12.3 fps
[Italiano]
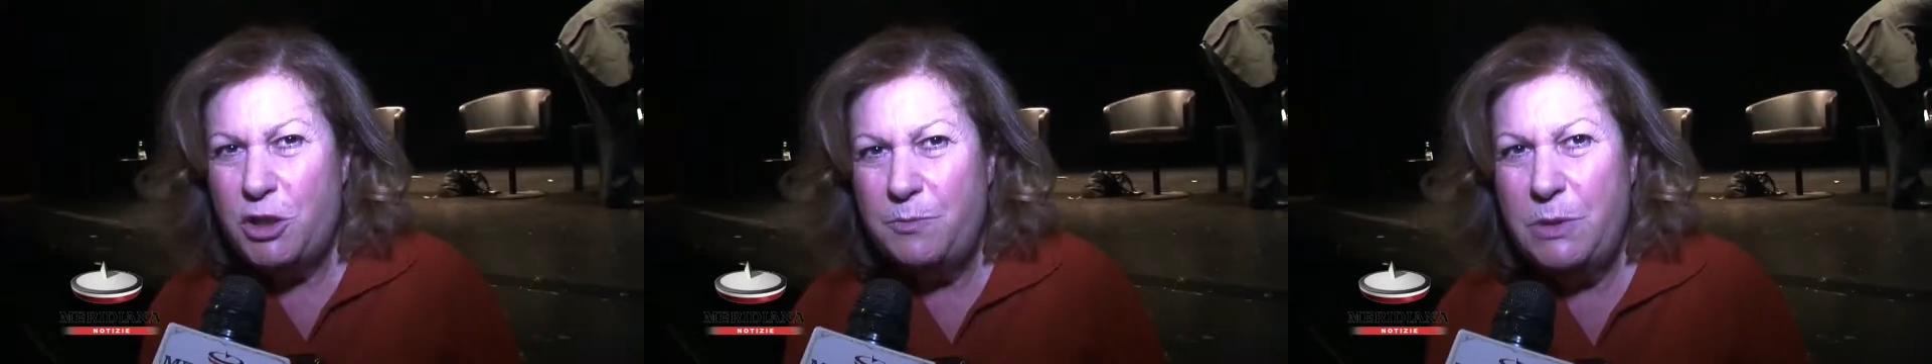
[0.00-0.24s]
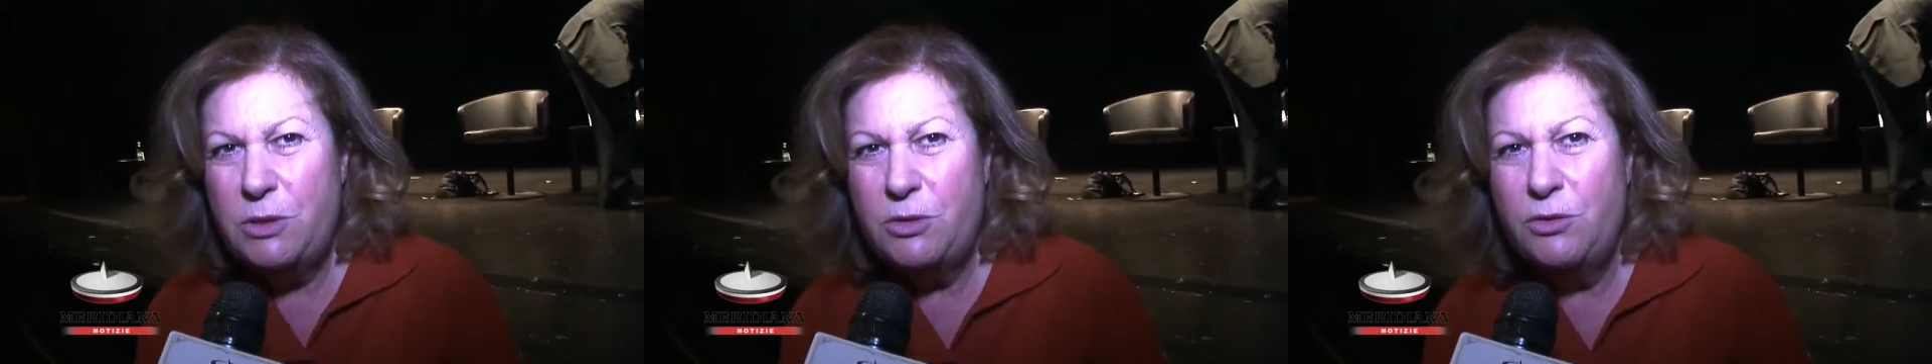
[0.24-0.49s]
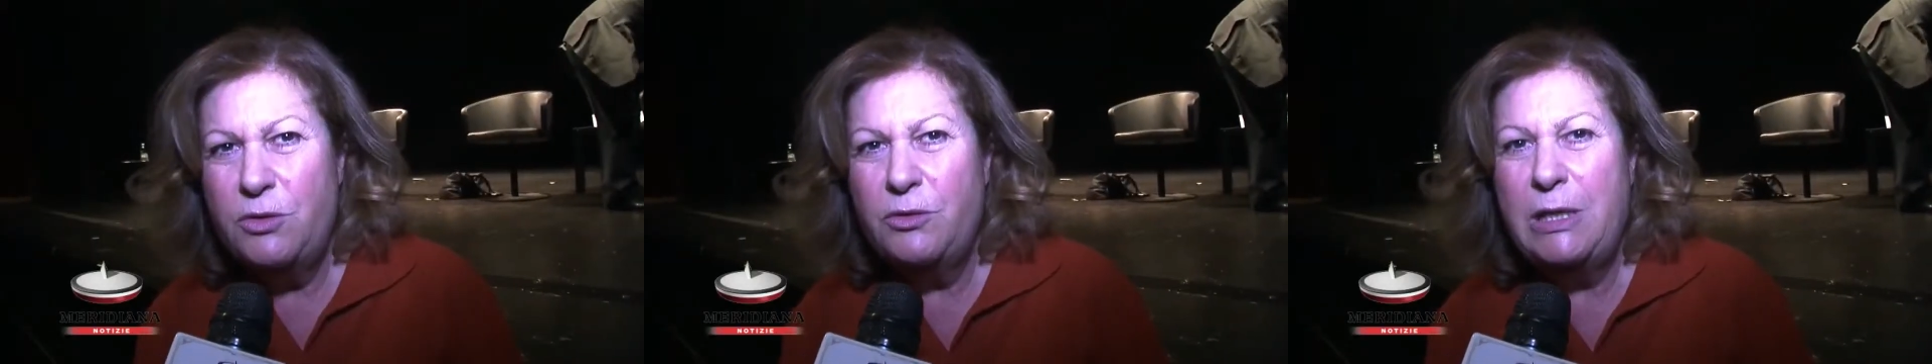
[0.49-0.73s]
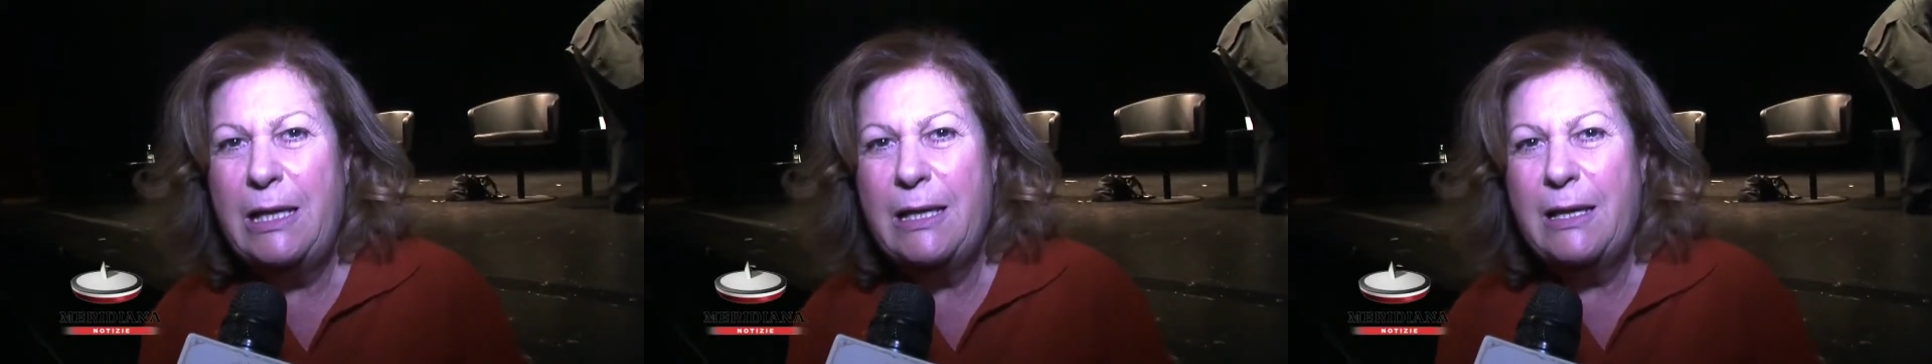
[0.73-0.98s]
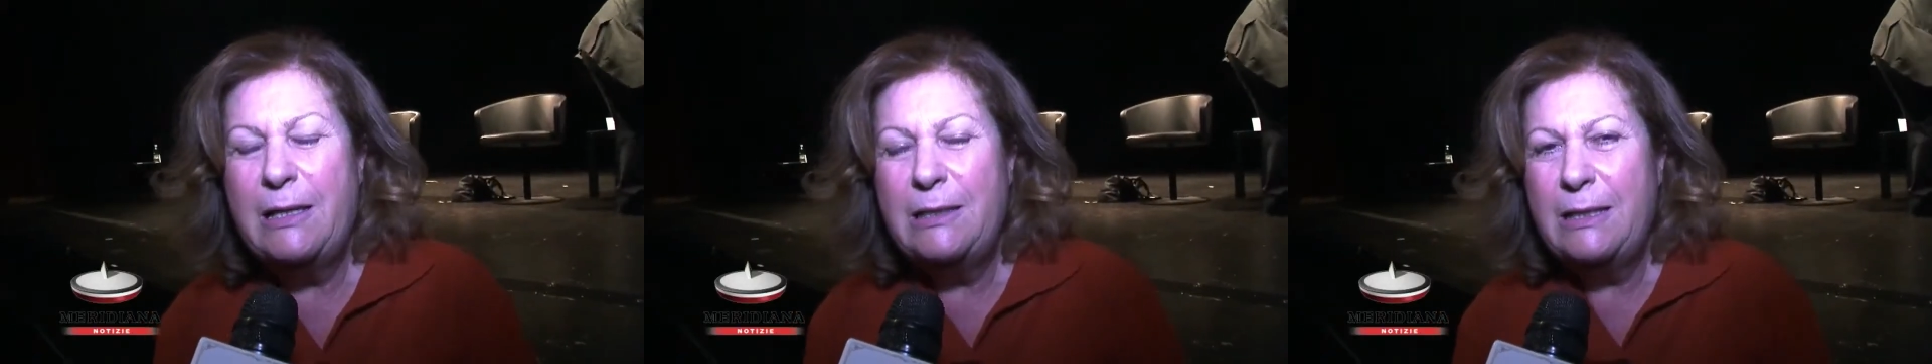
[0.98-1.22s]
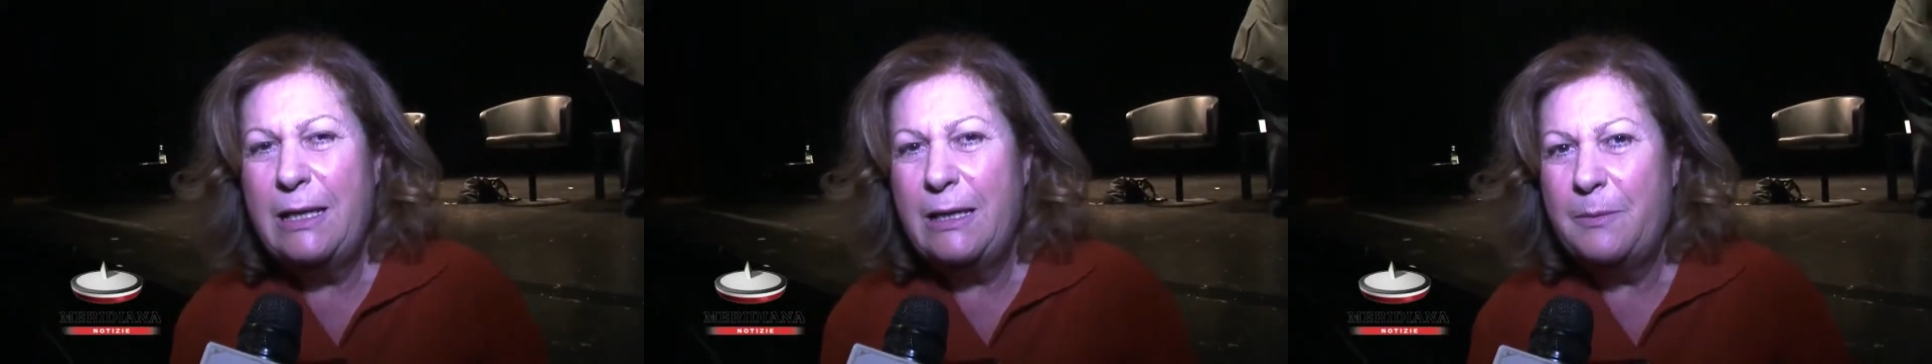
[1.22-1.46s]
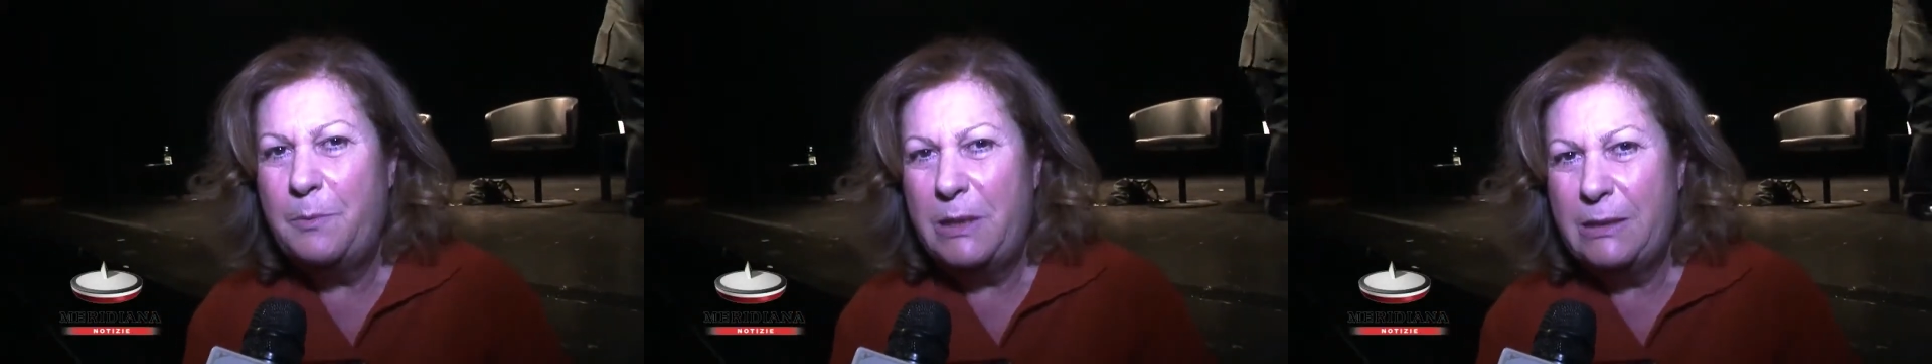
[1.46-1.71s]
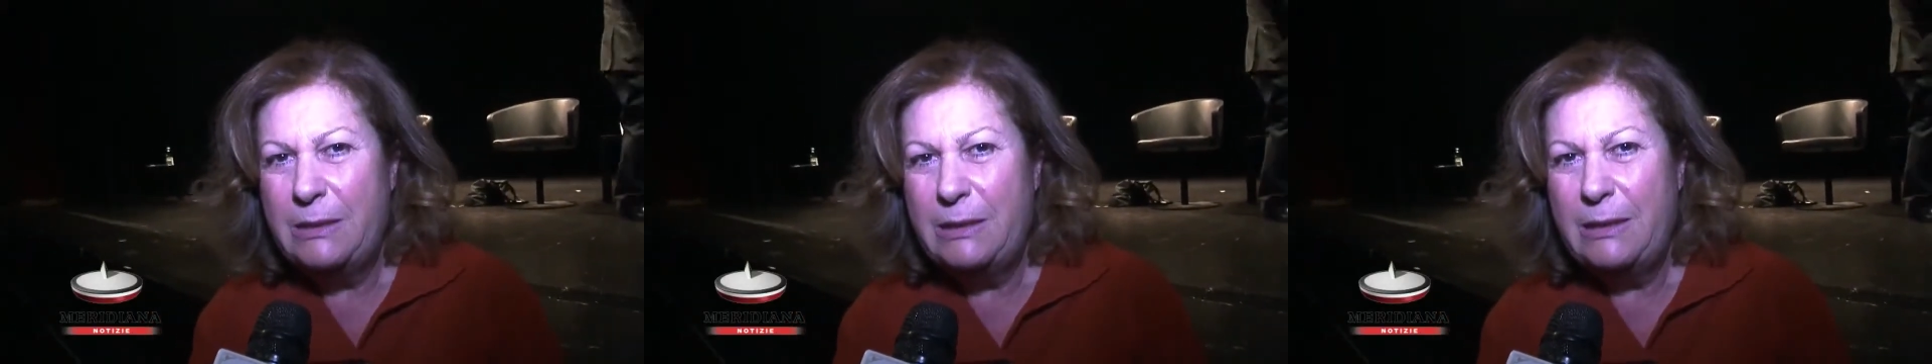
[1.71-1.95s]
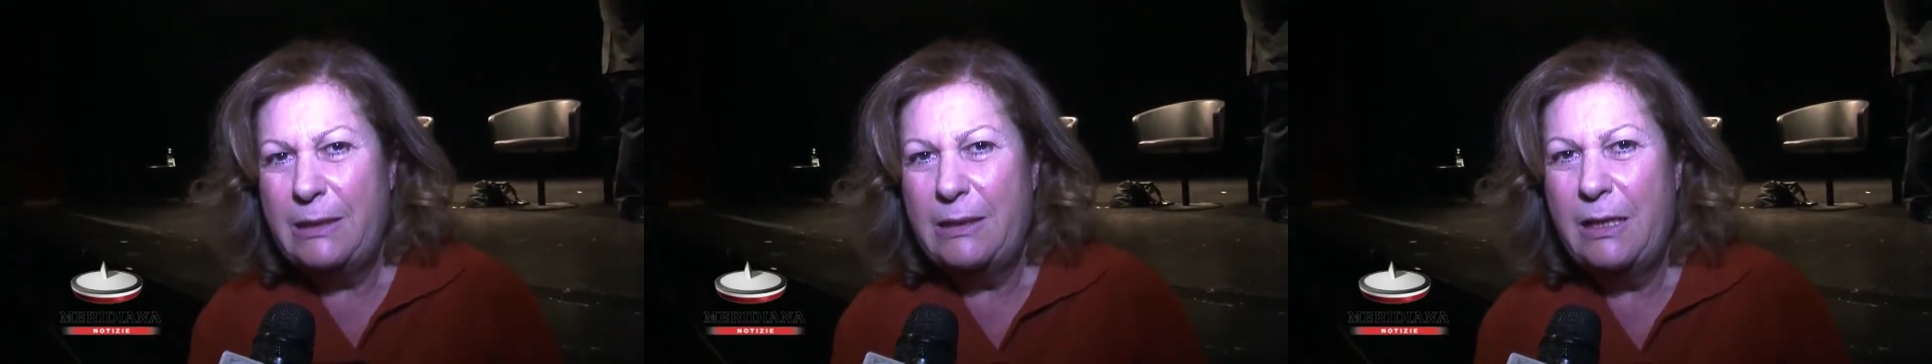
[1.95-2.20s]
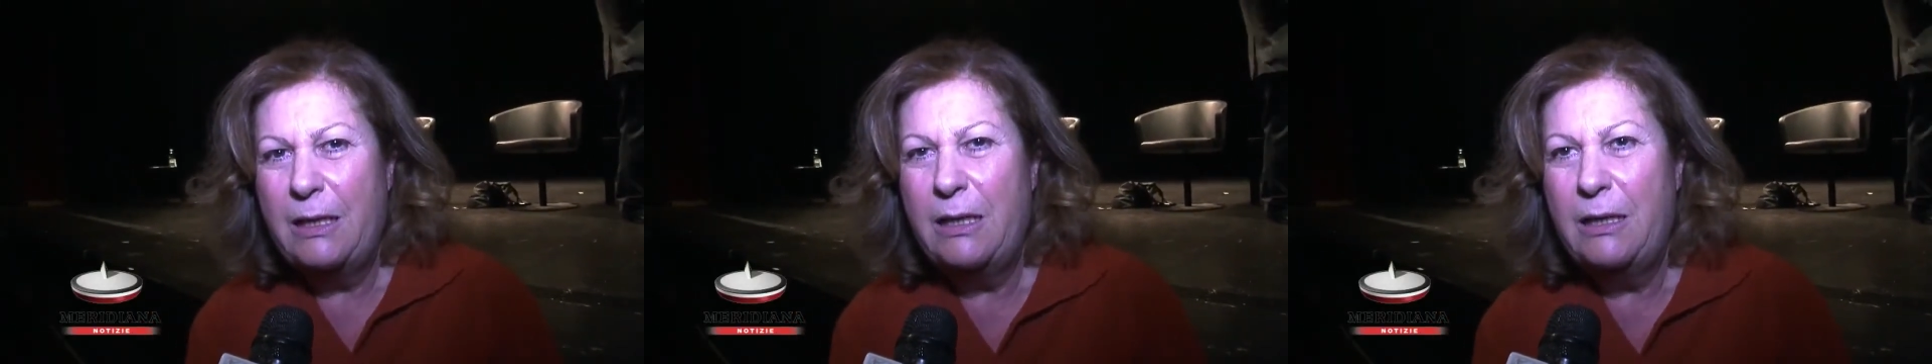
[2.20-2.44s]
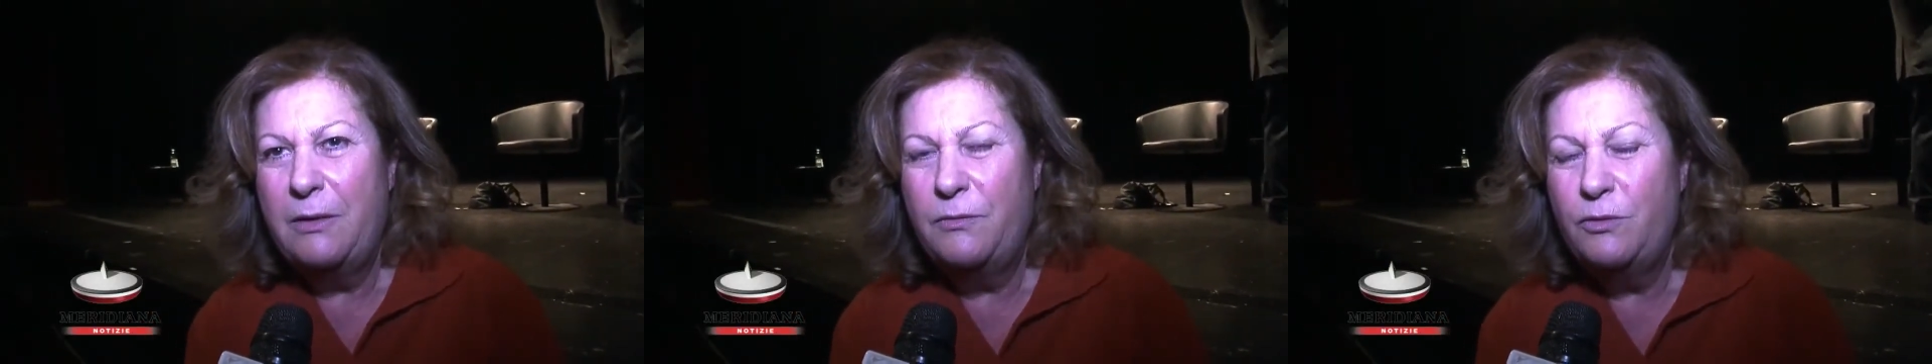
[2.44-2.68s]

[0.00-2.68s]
C'è bisogno di legalità a partire dal